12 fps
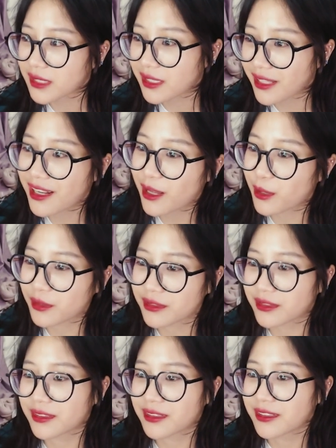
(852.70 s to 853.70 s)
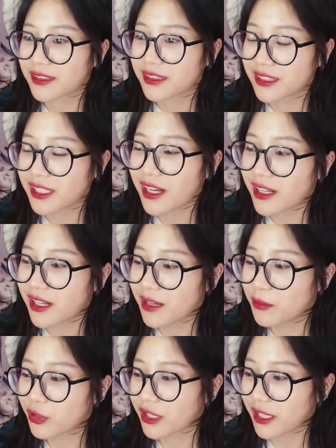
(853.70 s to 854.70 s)
nên là chắc là đấy
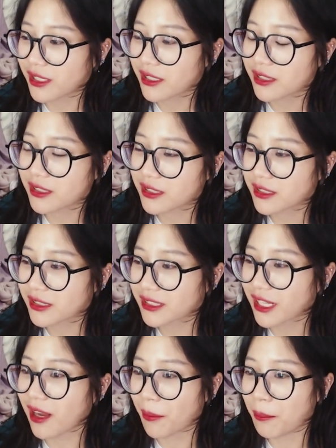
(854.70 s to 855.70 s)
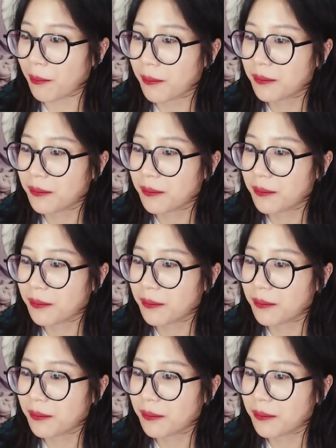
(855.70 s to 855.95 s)
là một cái uh, sai lầm